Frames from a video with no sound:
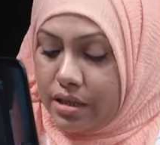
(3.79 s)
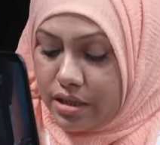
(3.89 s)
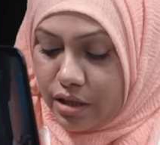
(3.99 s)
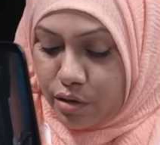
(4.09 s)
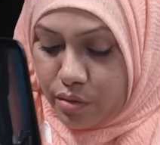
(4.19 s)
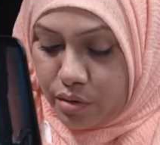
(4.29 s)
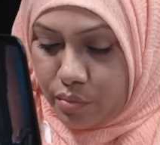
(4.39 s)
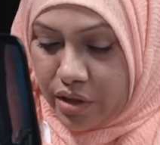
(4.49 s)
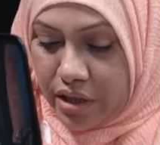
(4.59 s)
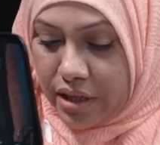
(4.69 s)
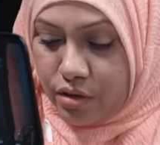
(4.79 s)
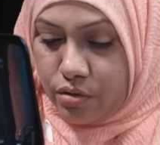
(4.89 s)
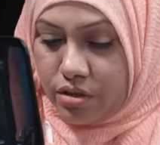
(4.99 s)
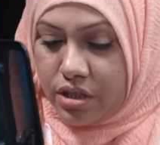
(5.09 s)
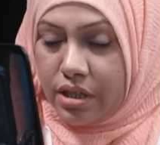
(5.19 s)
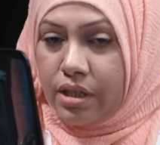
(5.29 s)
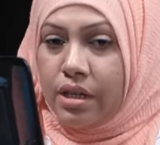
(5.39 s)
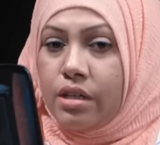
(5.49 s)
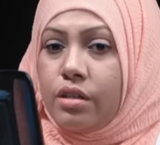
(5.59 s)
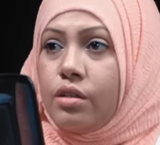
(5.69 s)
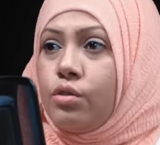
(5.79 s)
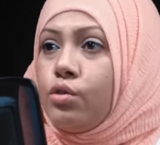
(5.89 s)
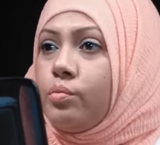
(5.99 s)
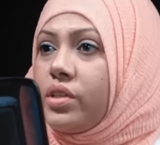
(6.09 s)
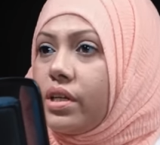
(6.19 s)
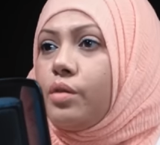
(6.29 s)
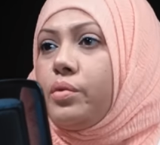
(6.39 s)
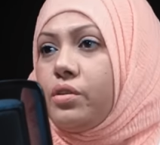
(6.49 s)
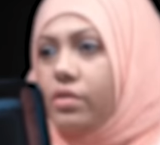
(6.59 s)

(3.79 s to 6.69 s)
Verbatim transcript: যে মানে এখন সে রুম থেকে বের